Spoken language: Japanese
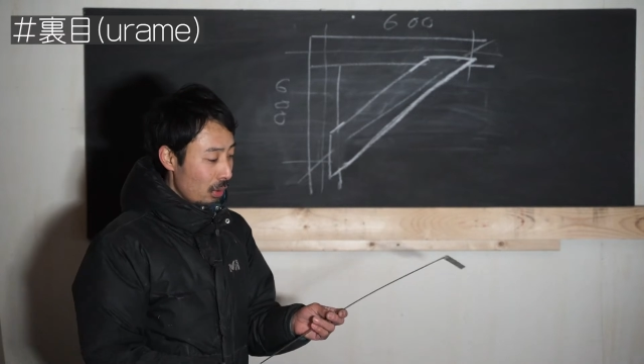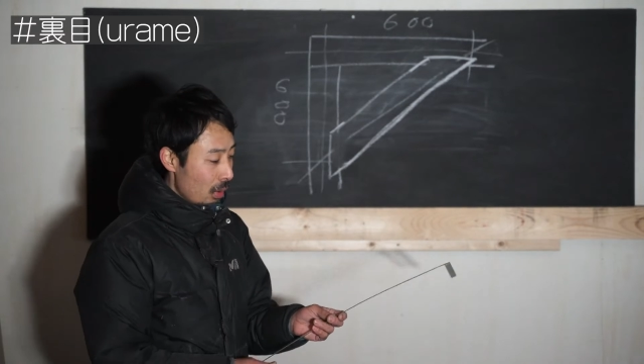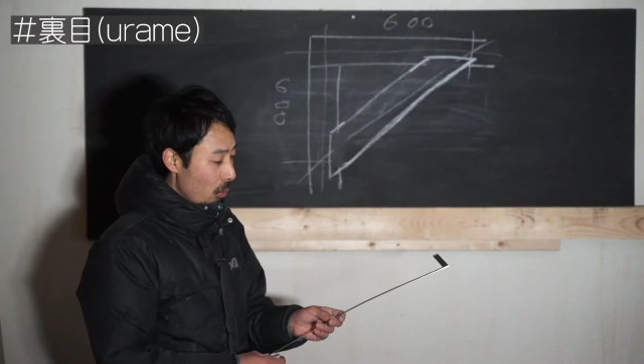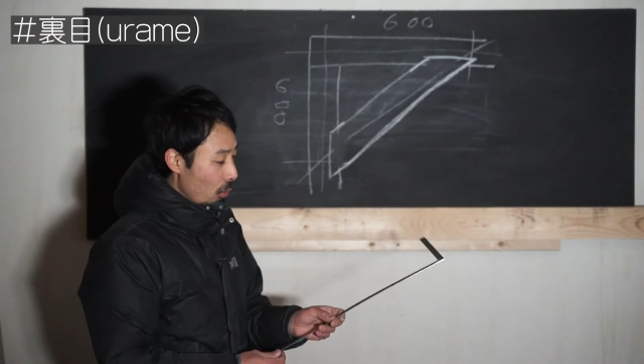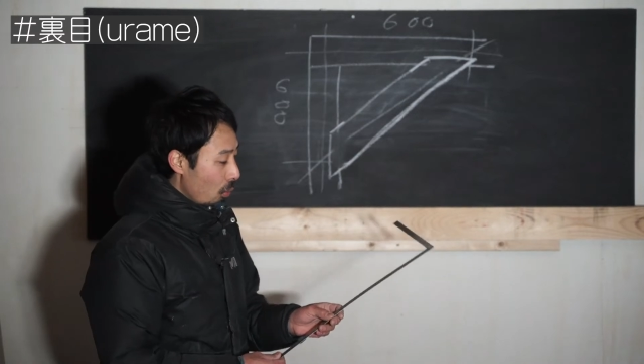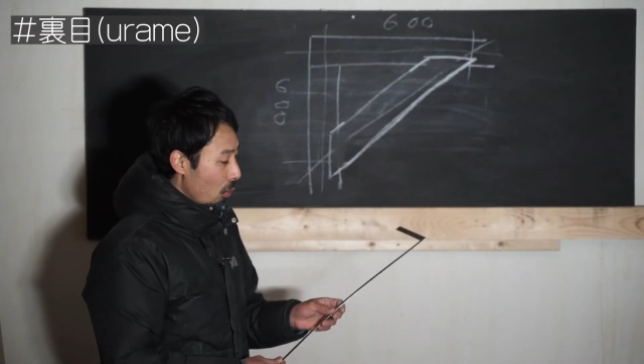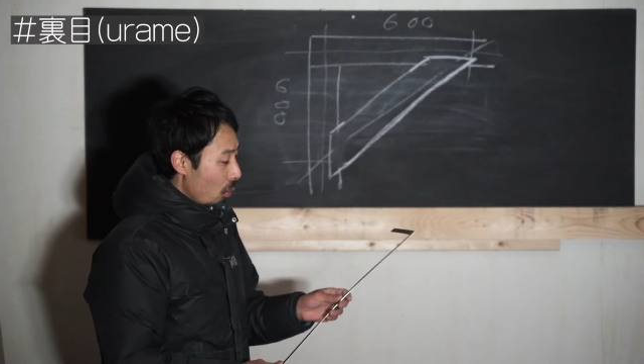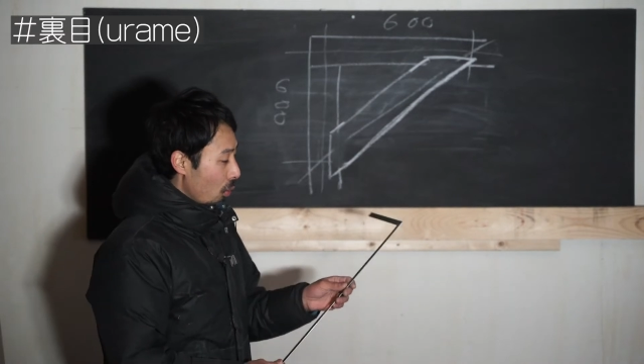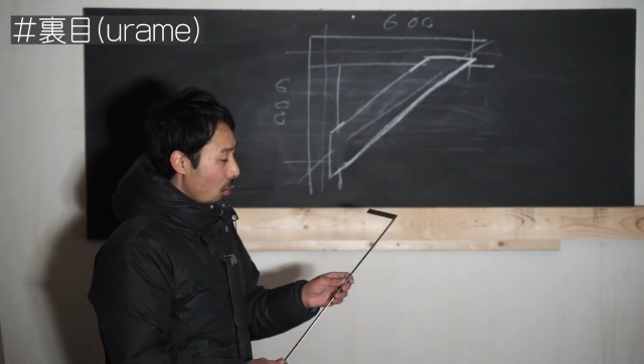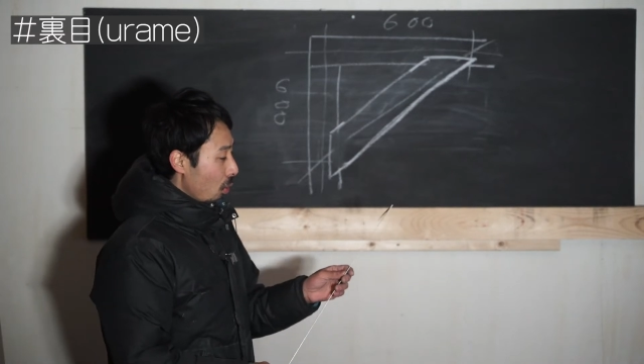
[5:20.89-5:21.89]
でも
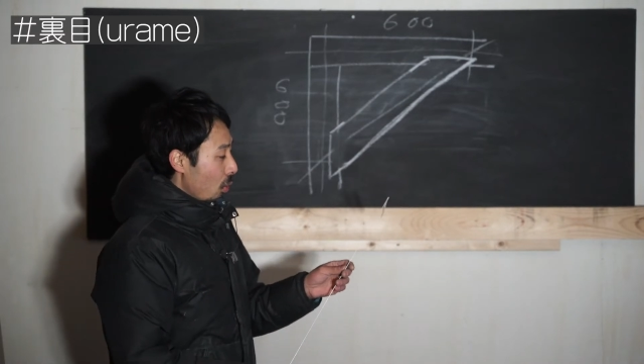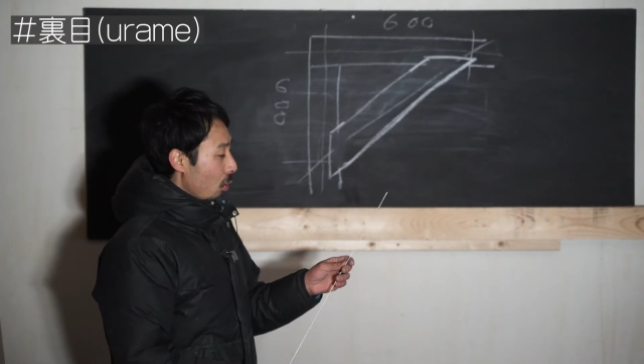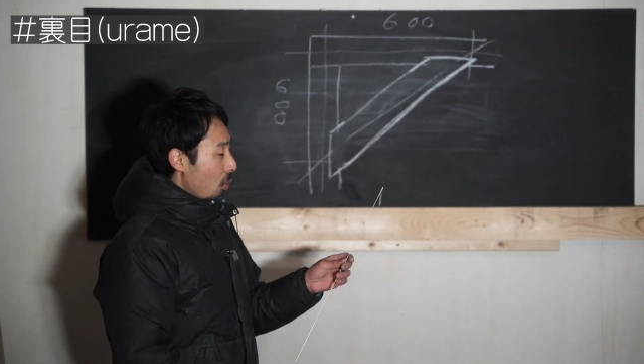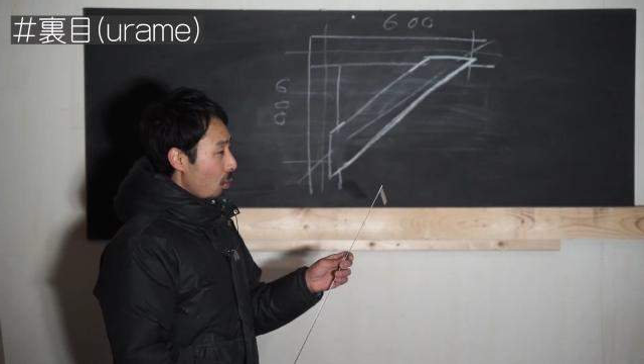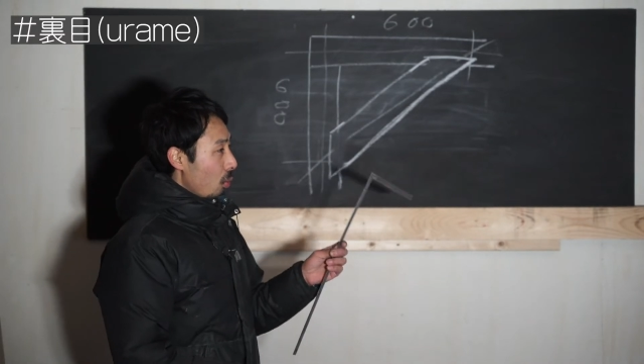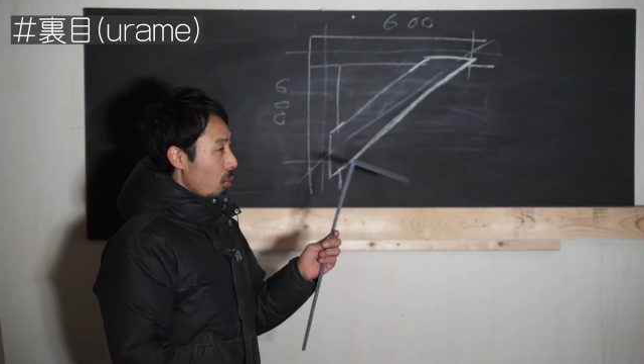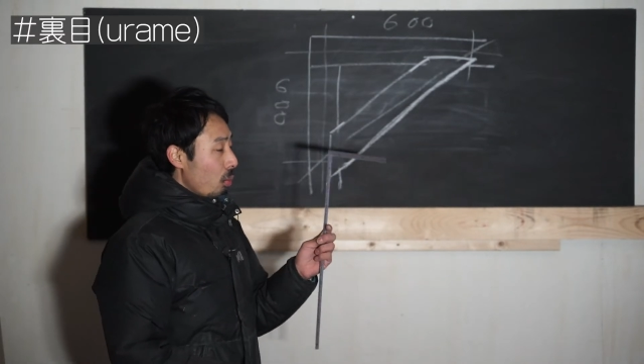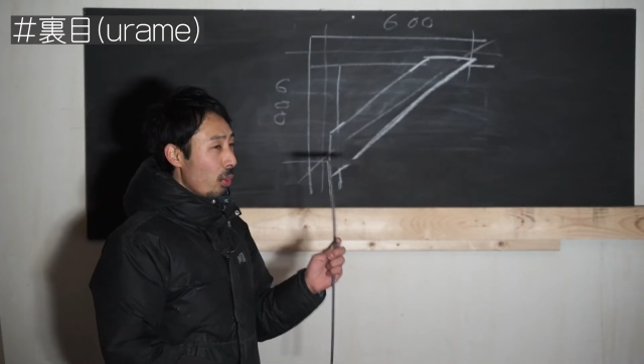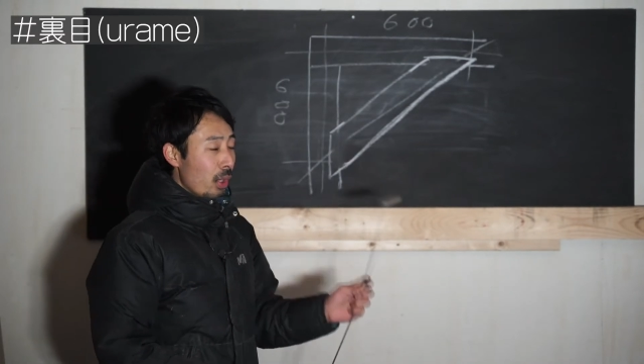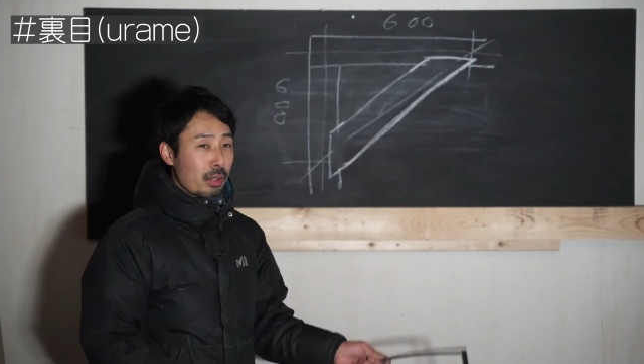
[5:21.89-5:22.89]

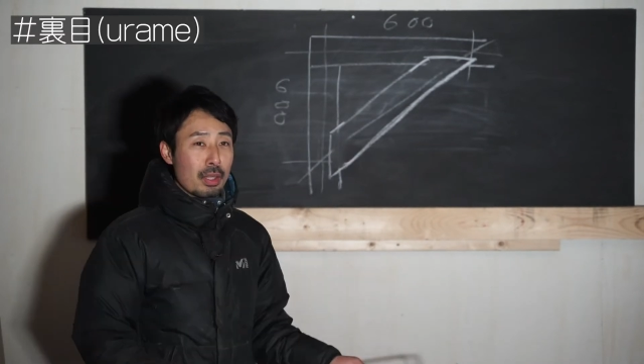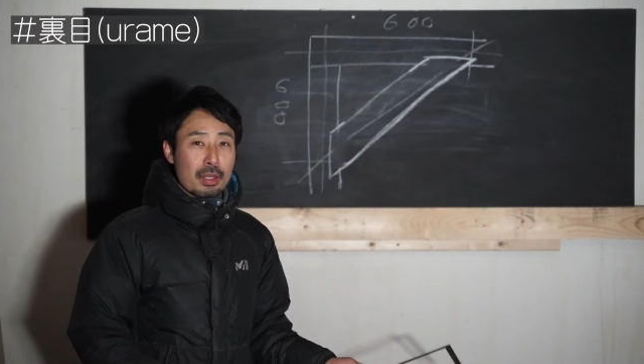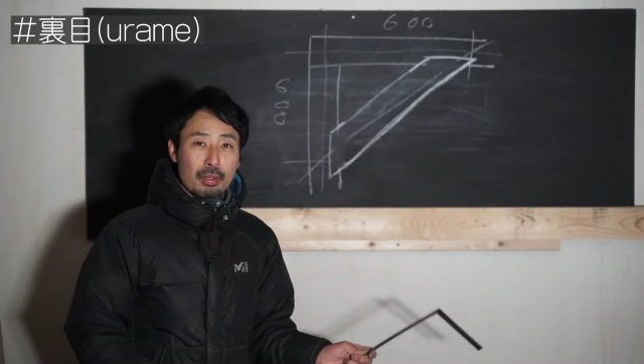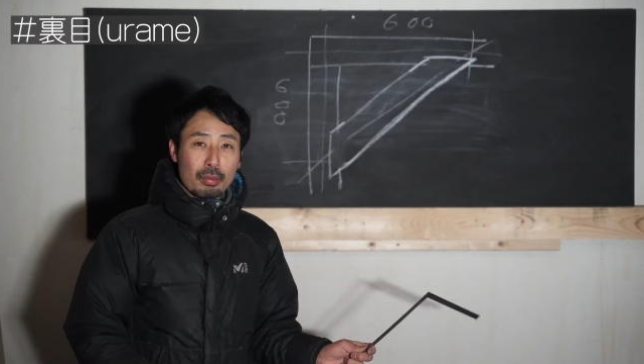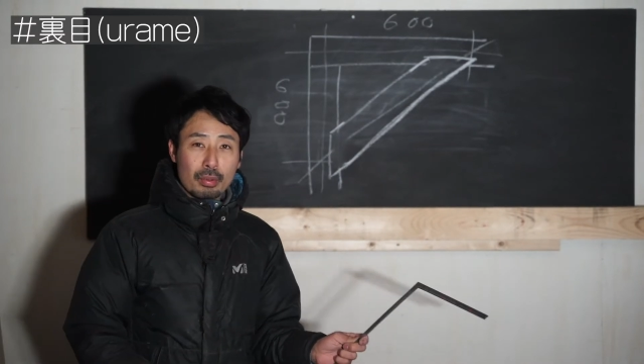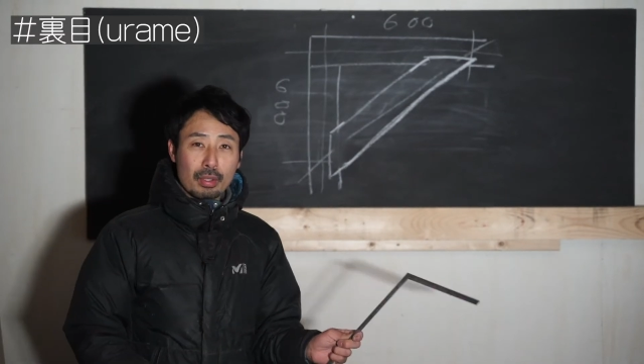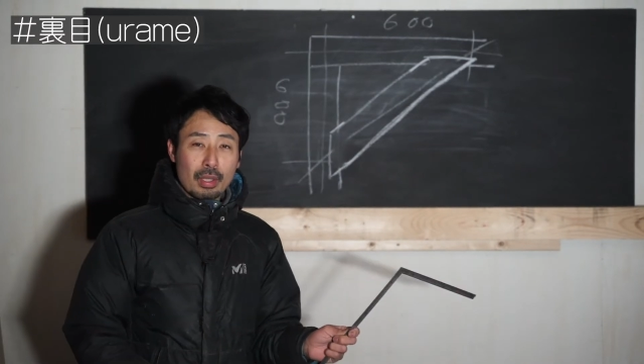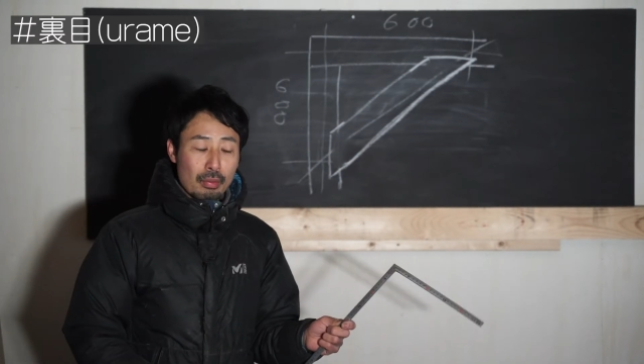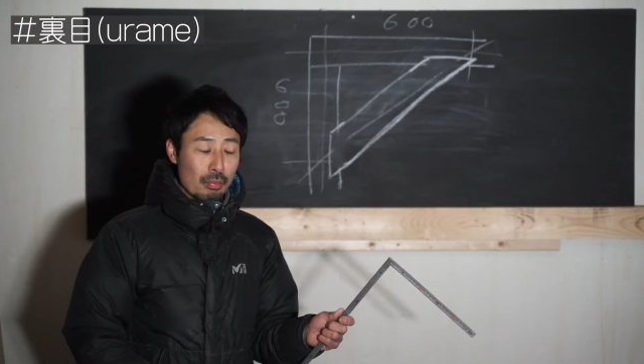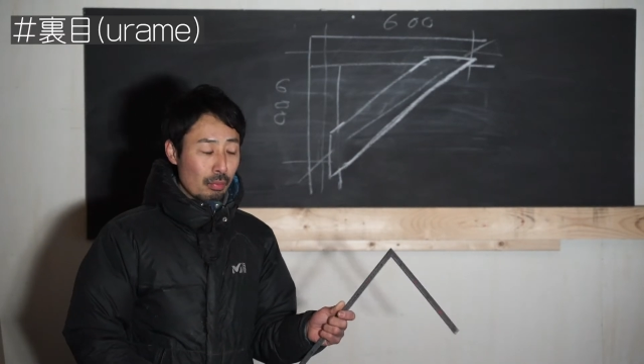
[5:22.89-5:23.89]
それができるって
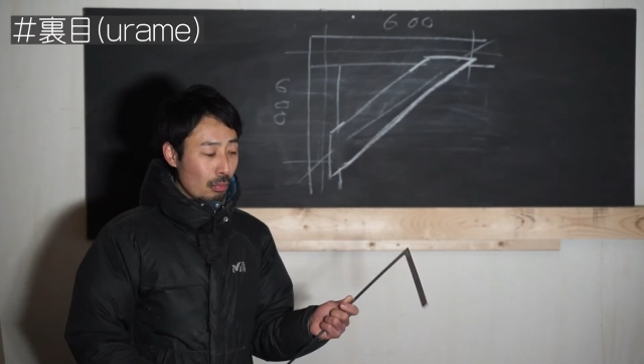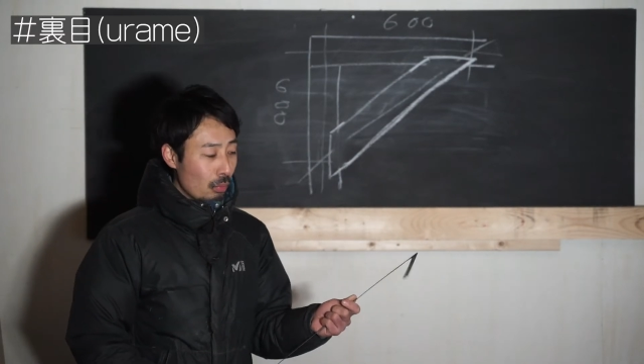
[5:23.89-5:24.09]
いう、